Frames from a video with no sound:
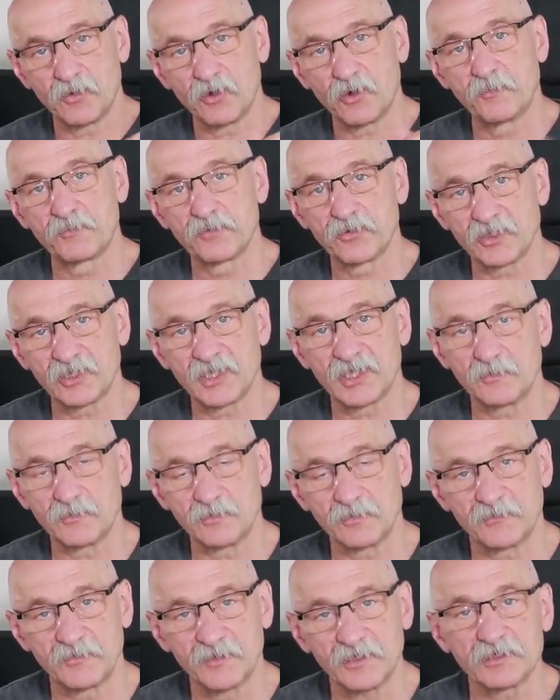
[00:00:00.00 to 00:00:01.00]

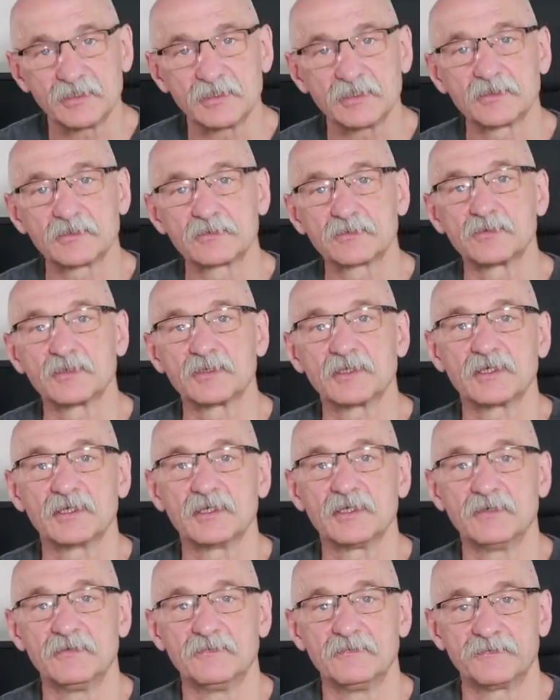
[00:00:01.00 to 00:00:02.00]
oprogramowanie,
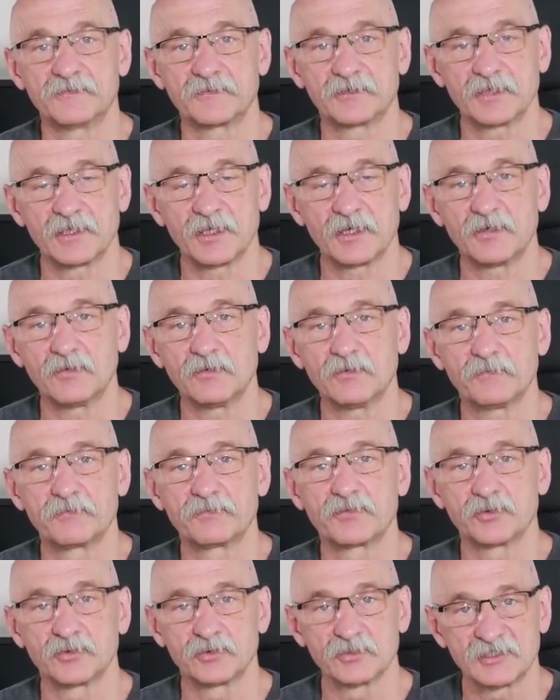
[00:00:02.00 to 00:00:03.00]
które wgrał
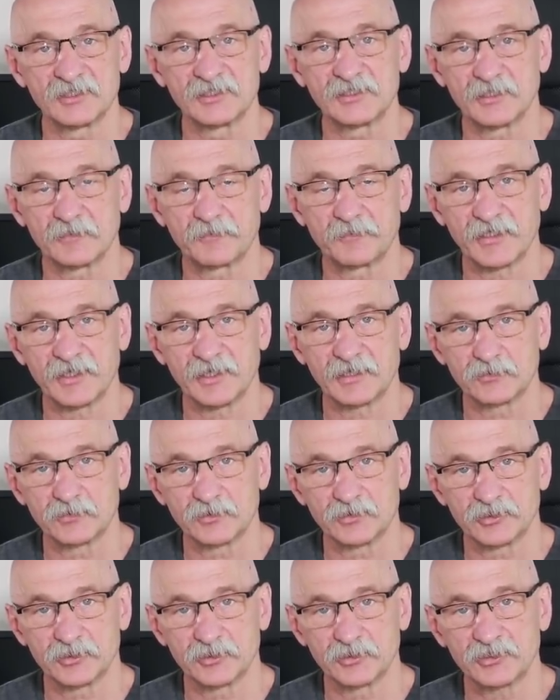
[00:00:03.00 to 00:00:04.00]
producent
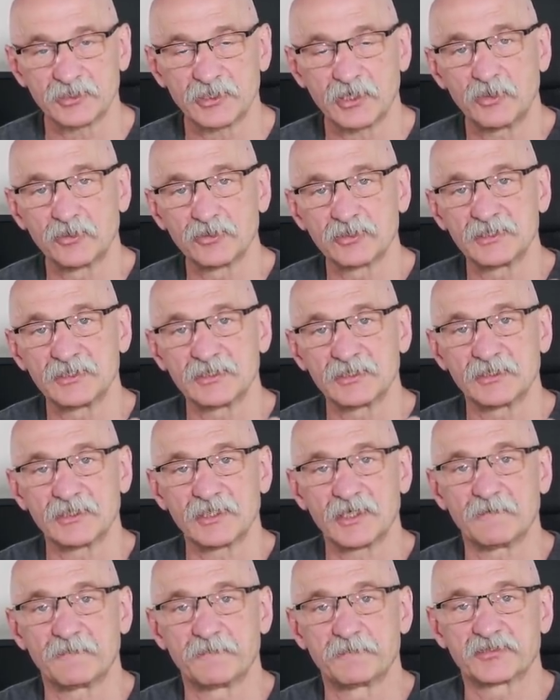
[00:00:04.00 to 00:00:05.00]
aparatu do środka, on ten
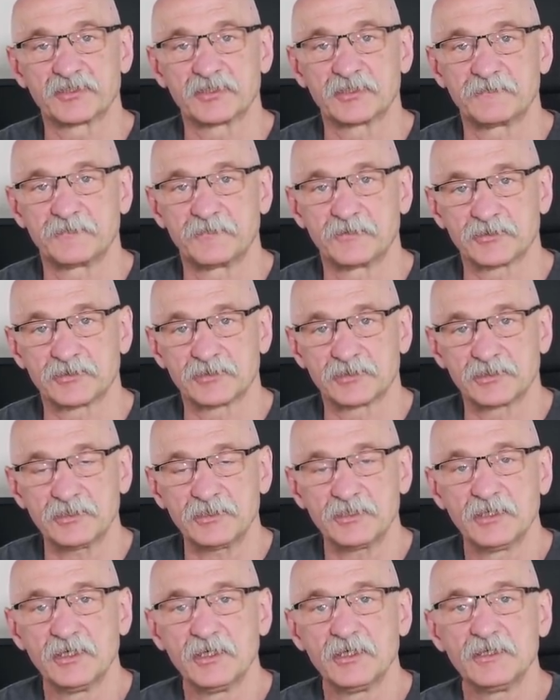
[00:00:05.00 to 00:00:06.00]
RAW
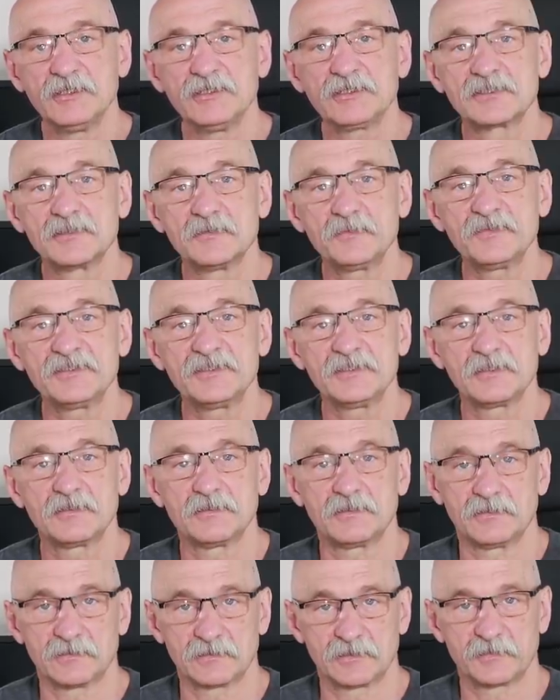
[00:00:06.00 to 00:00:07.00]
przetworzy i zrobi z
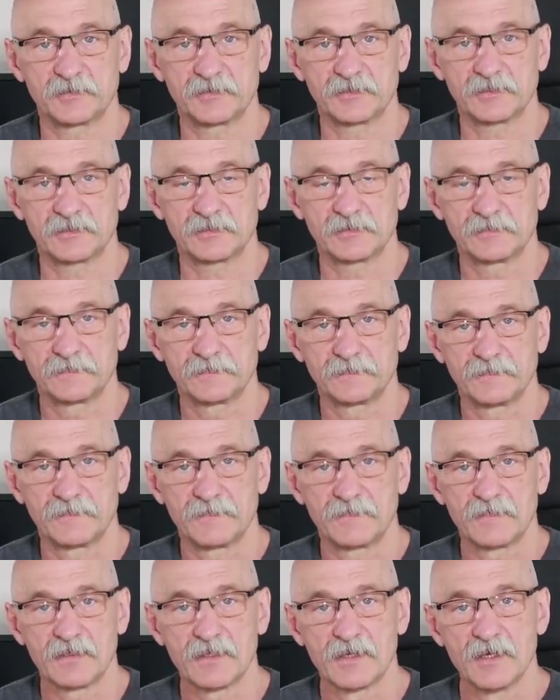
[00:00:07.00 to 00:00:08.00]
niego JPEG
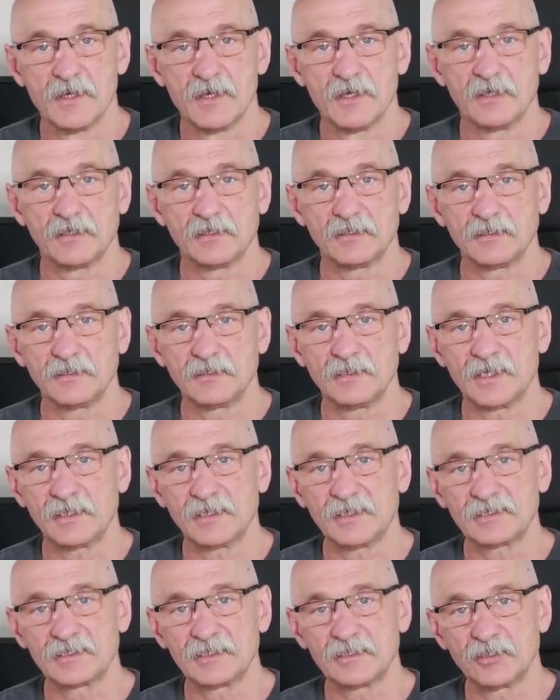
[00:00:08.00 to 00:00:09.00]
ja
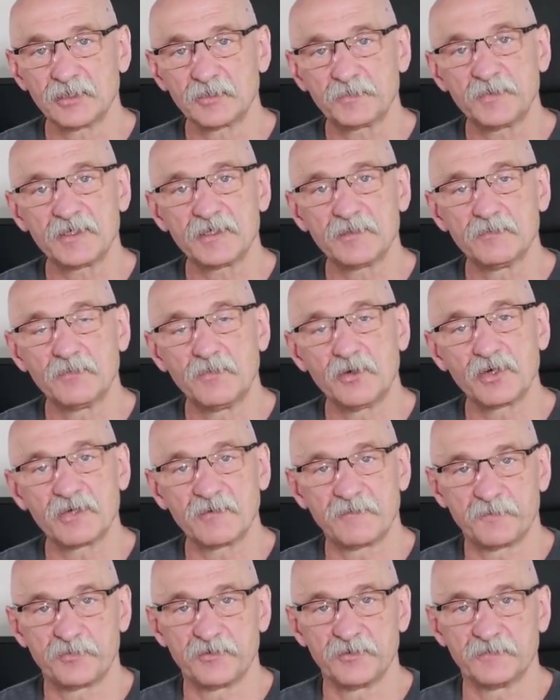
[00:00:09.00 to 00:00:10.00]
na ten JPEG
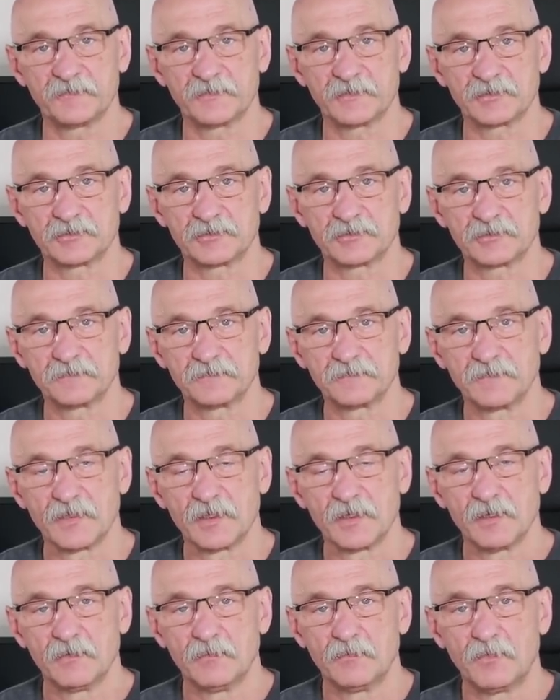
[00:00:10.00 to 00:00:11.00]
mogę wpływać.
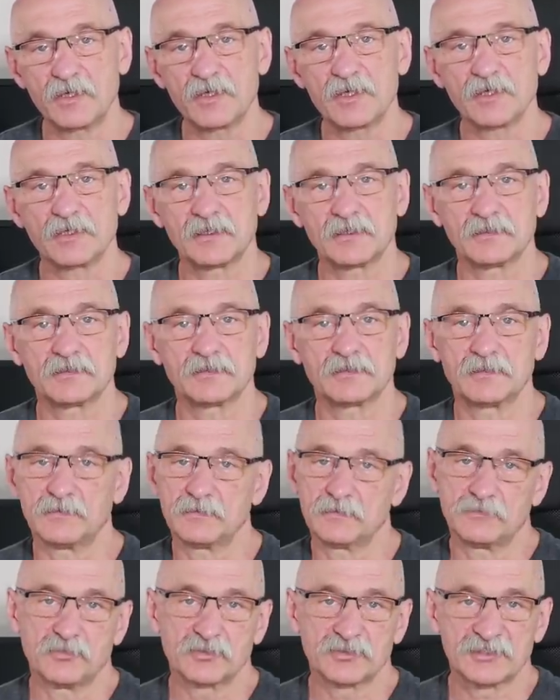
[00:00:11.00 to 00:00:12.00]
Mogę
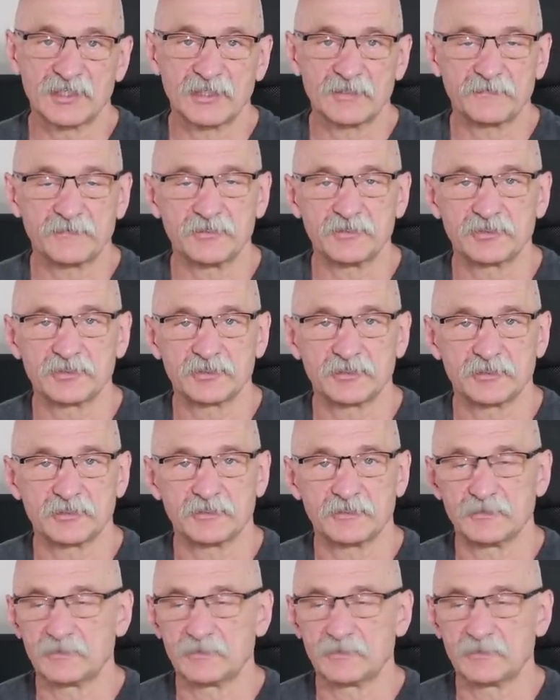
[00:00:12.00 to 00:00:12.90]
e, ustawić e,